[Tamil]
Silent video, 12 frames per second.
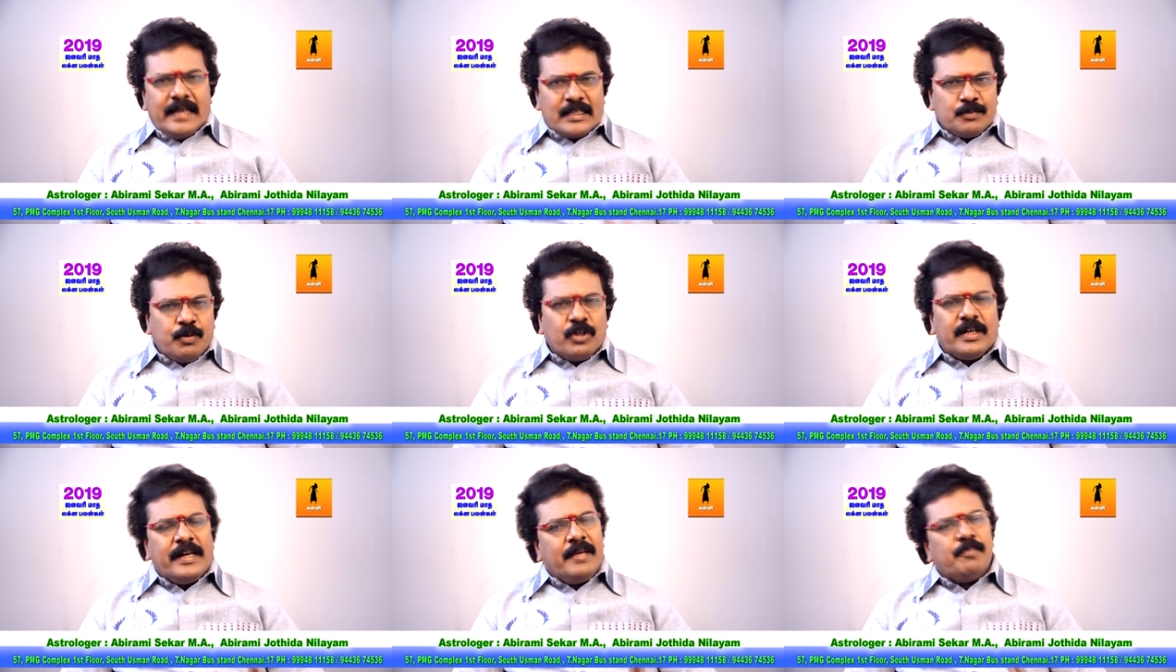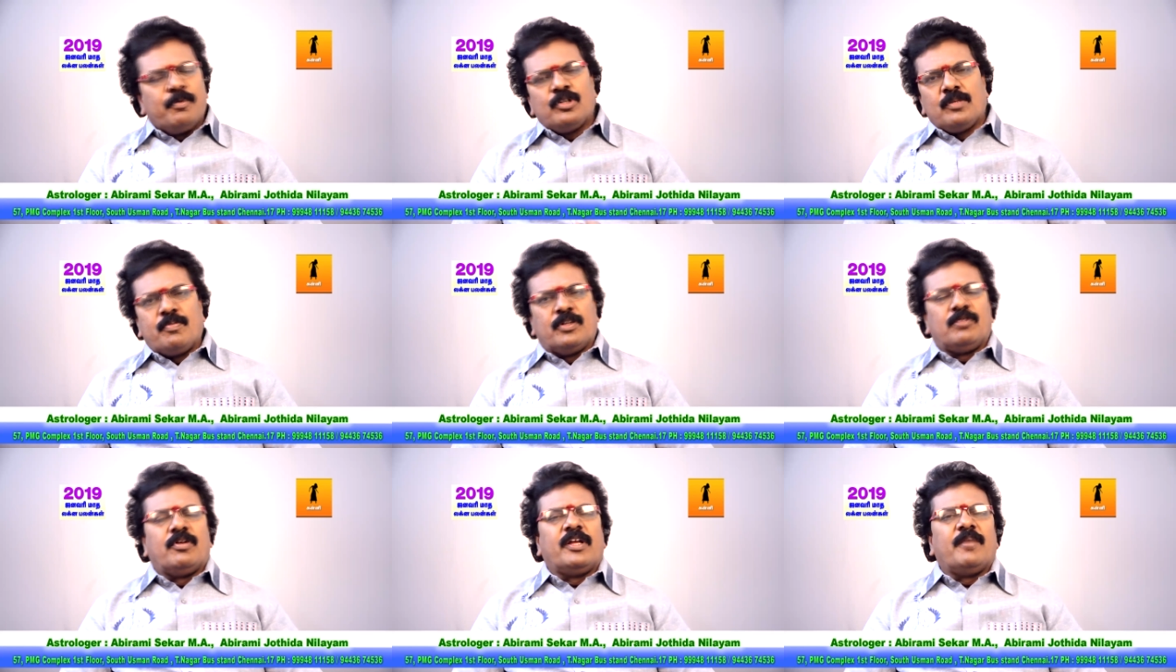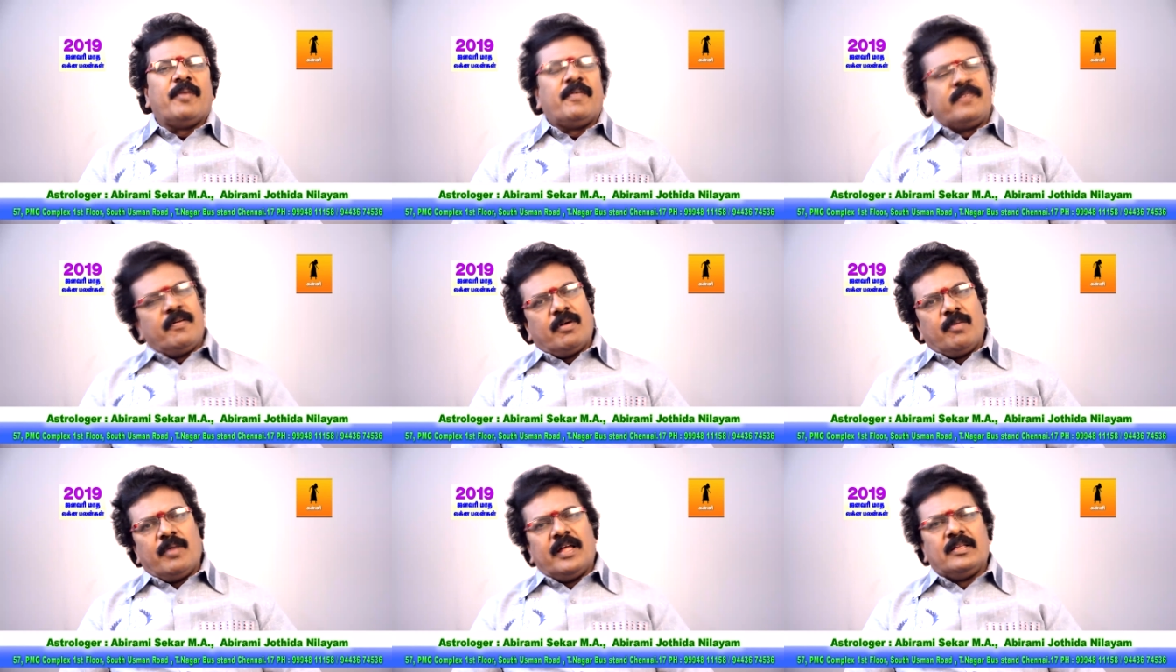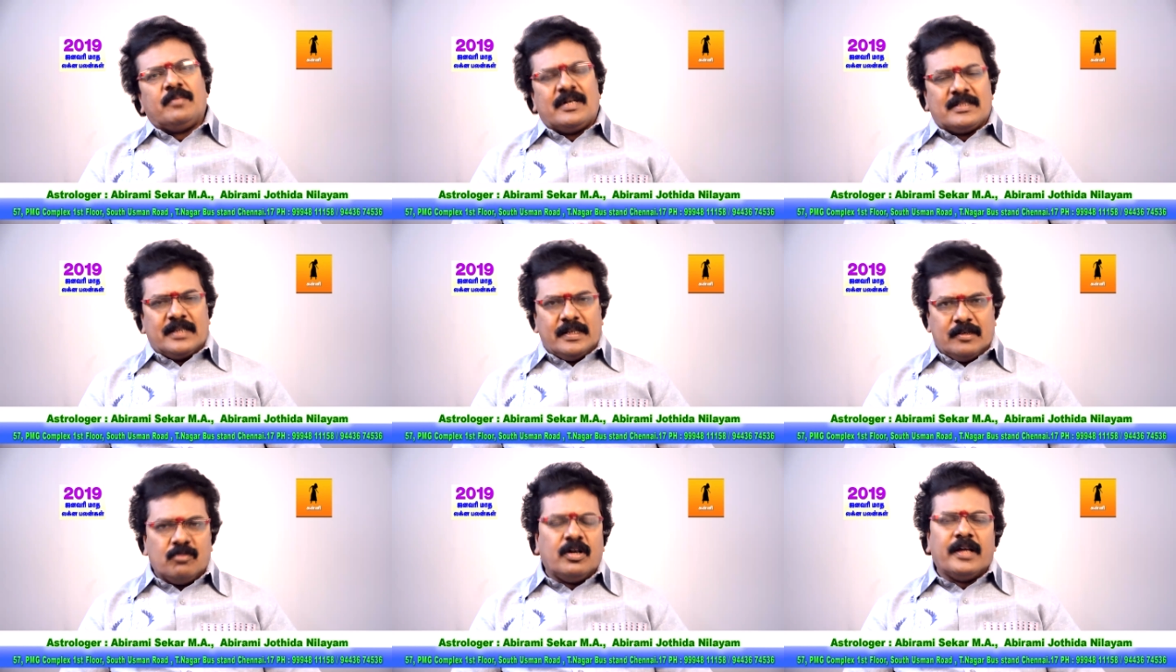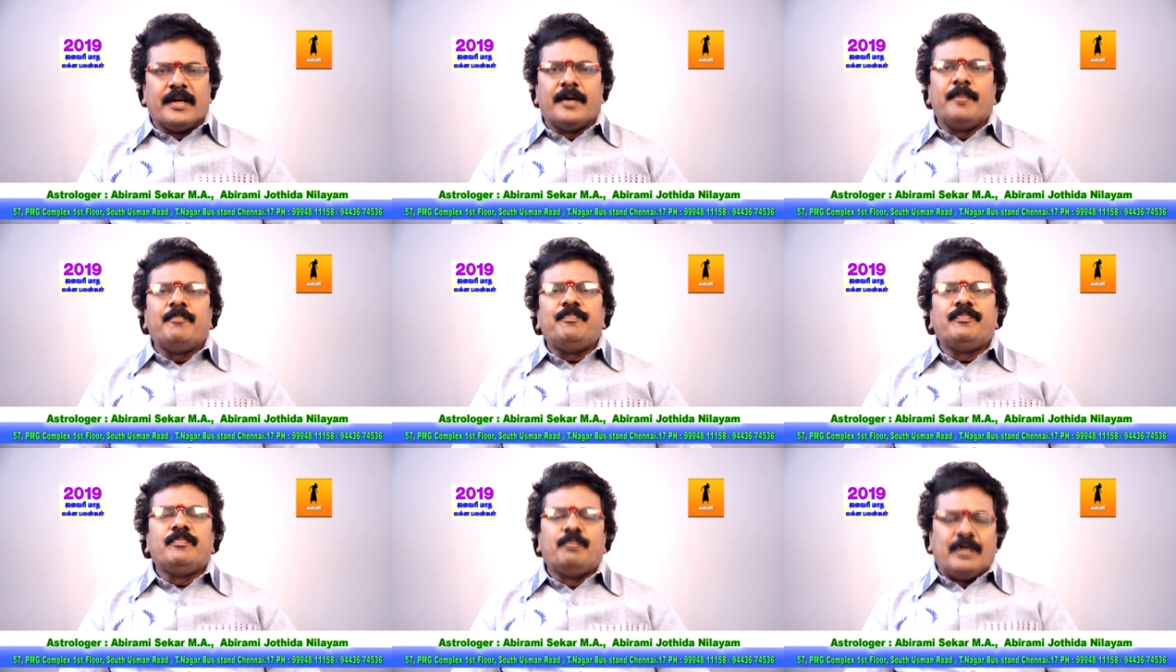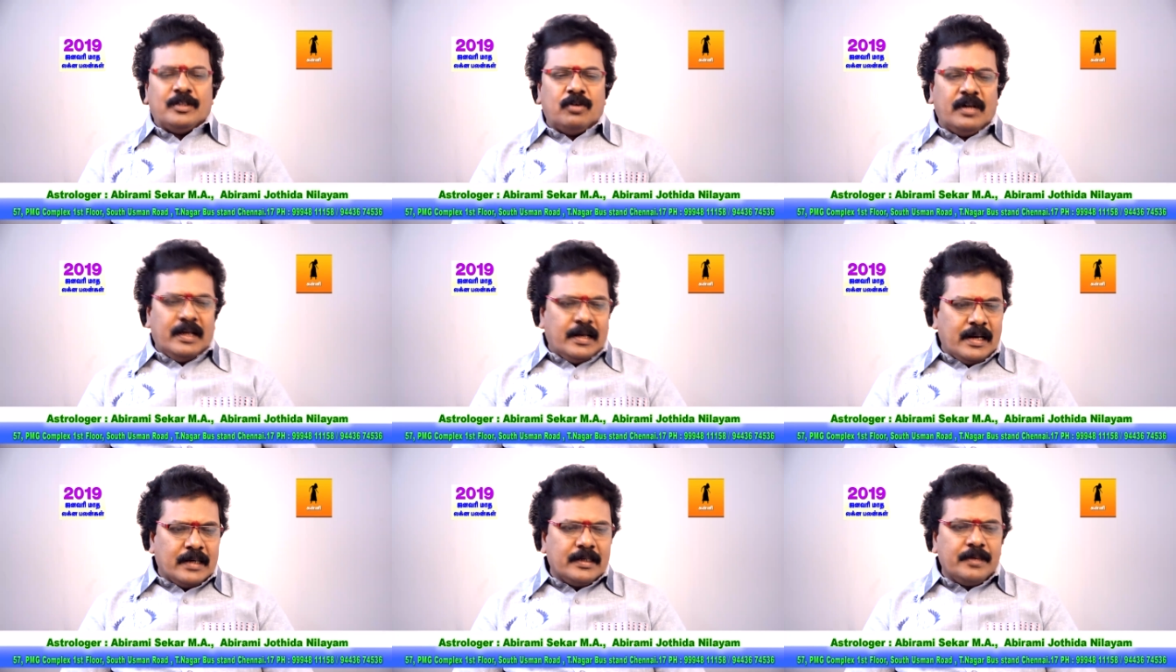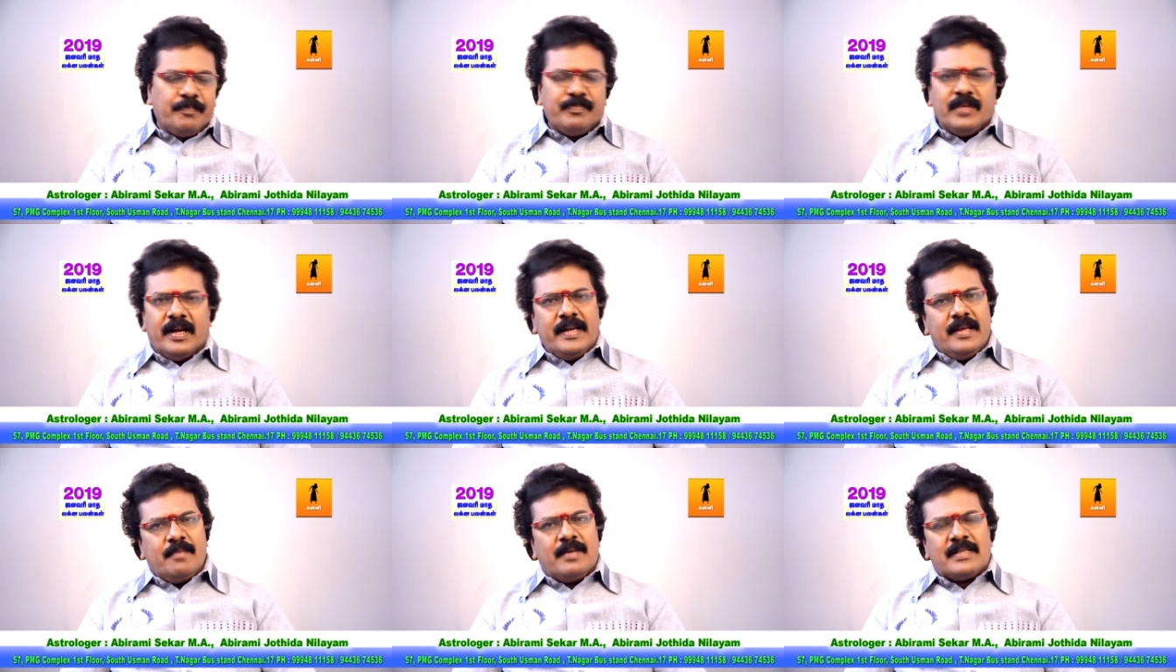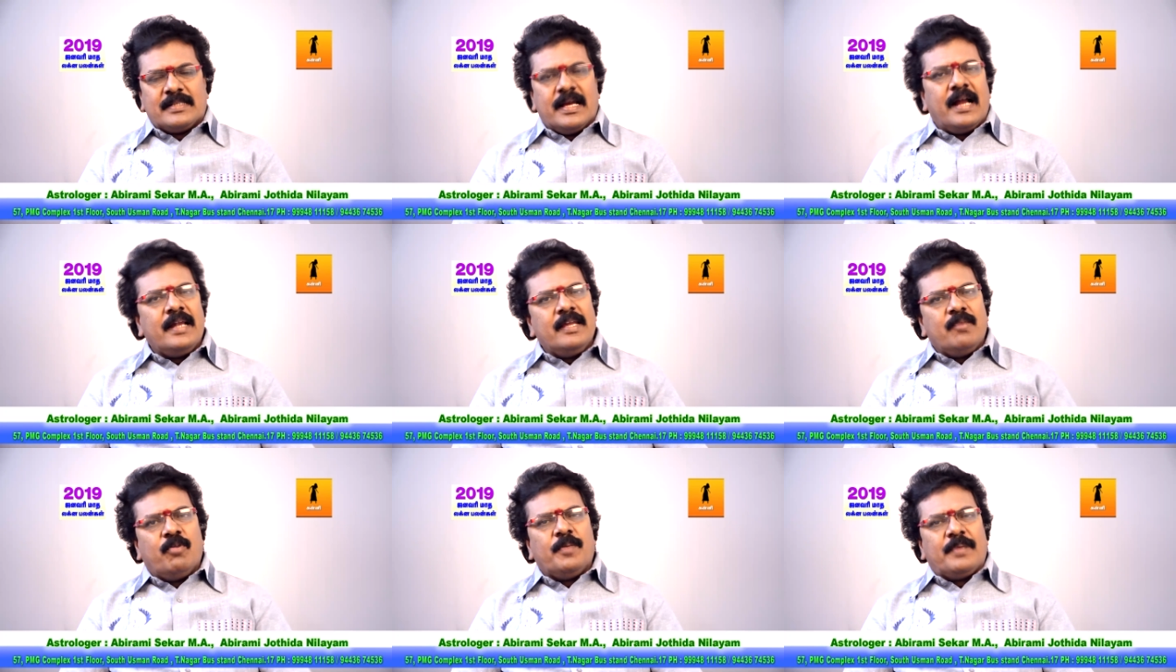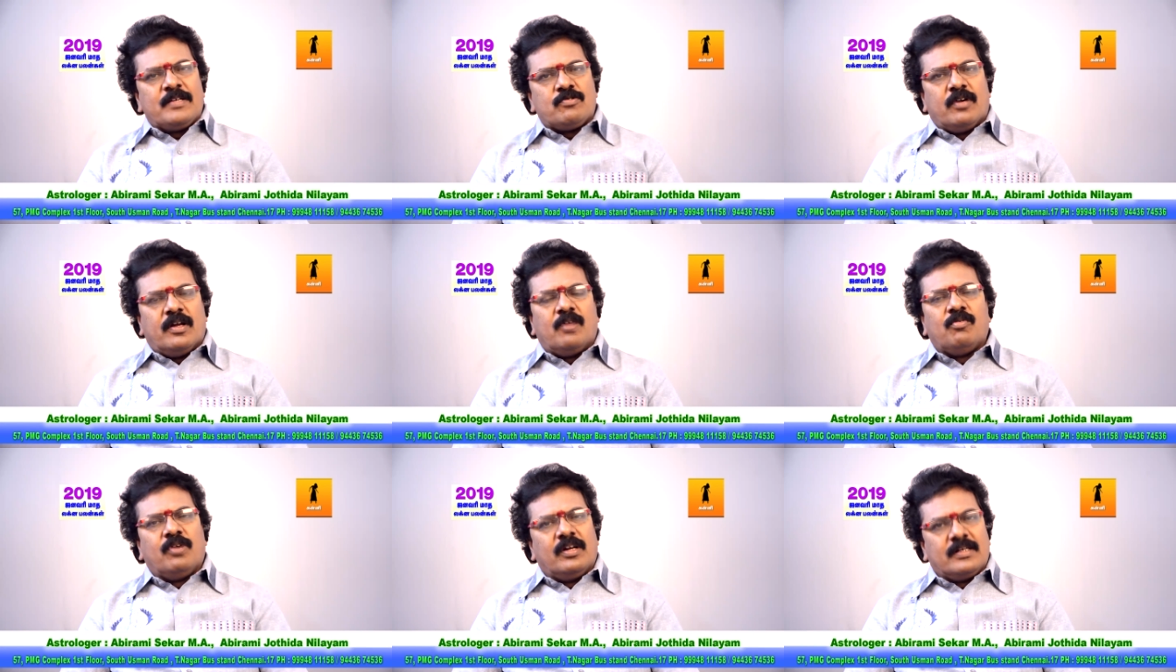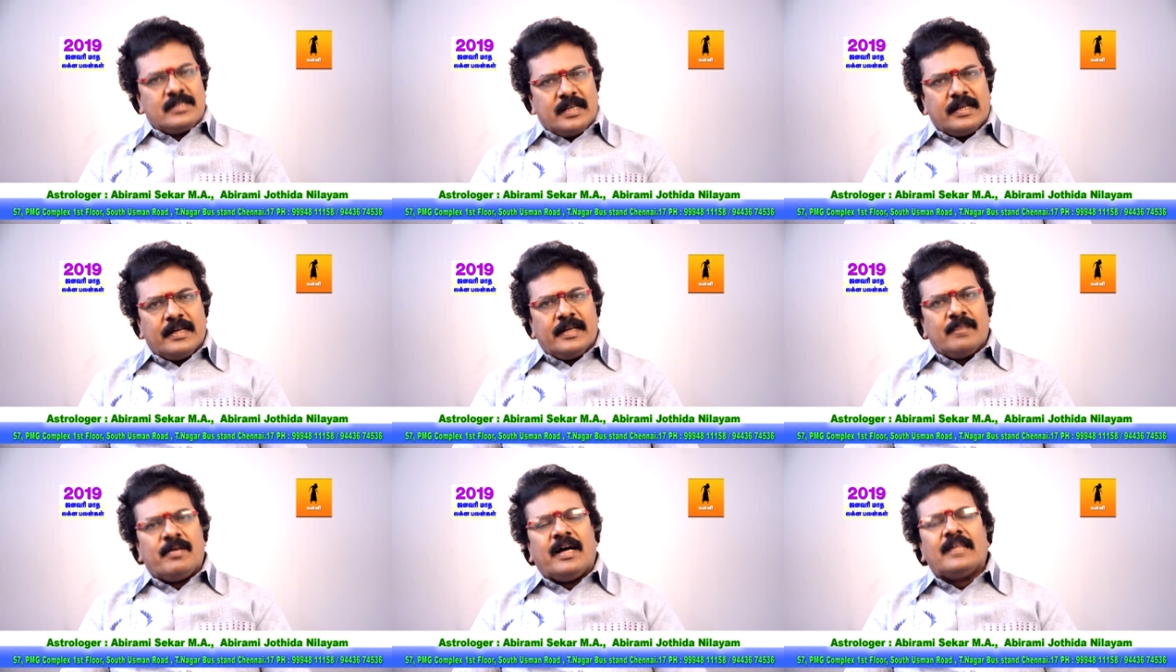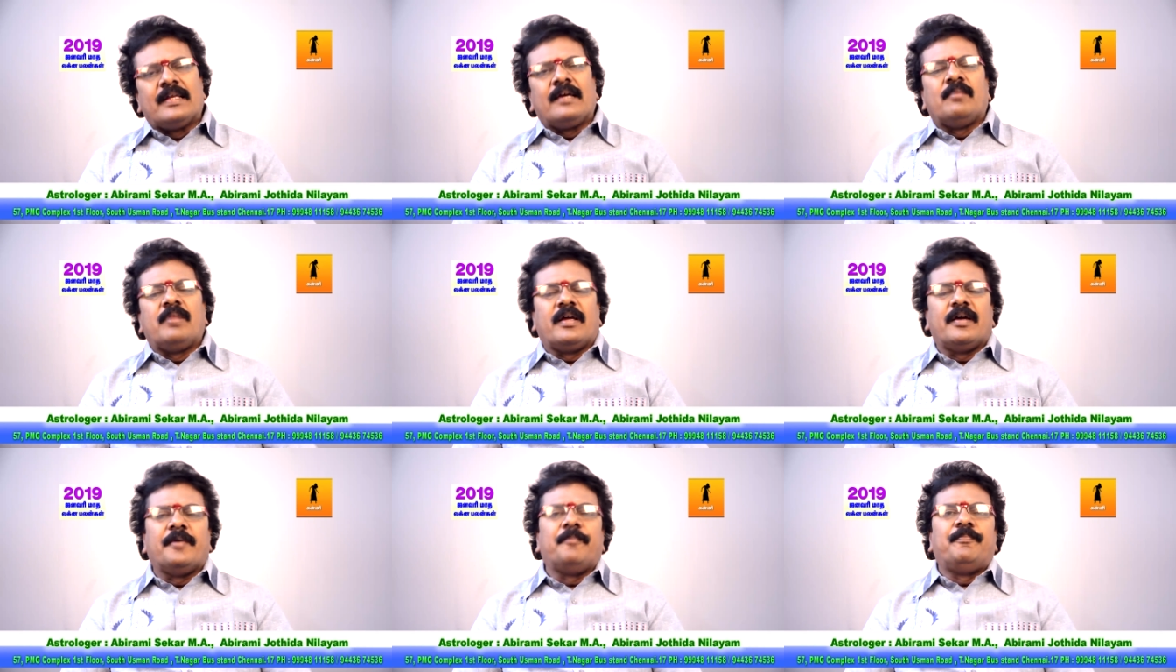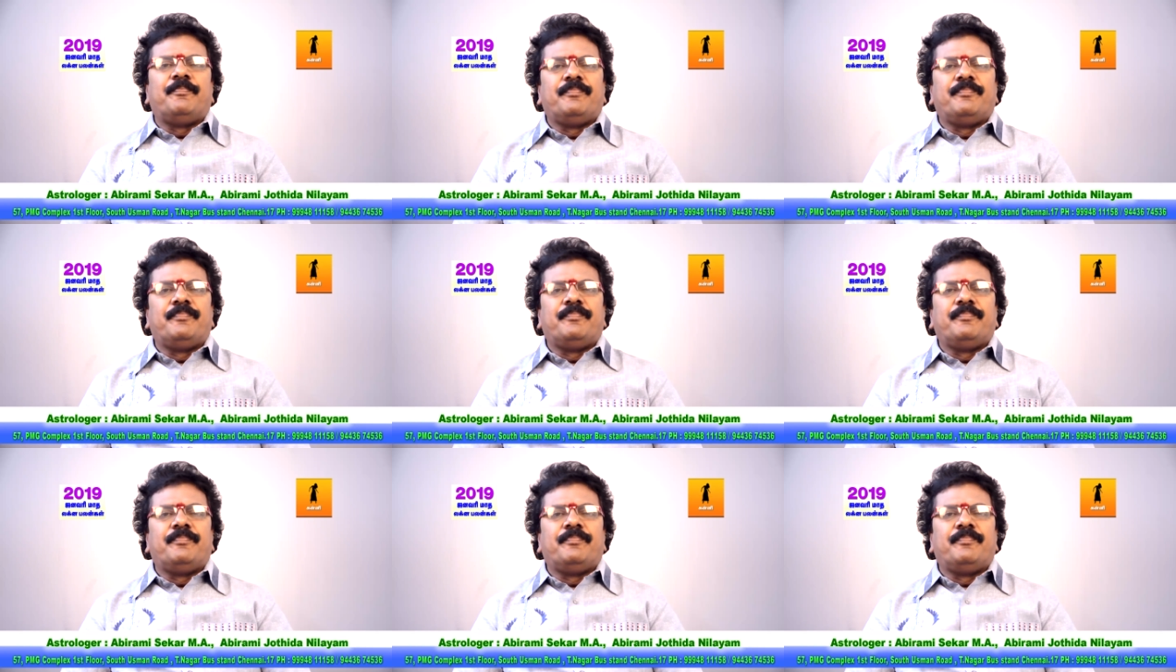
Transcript: எக்ஸ்போர்ட் அண்ட் இம்போர்ட்டை பொறுத்த வரைக்குமே ஃபேவரபுளாக இந்த மாதம் இருக்குது உங்களுக்கு பதினொன்றில் ராகு அந்நிய பாஷை அந்நிய மொழி பேசுகிறவர்களால் உங்களுக்கு சகாயம் ஆதாயம் இருக்குது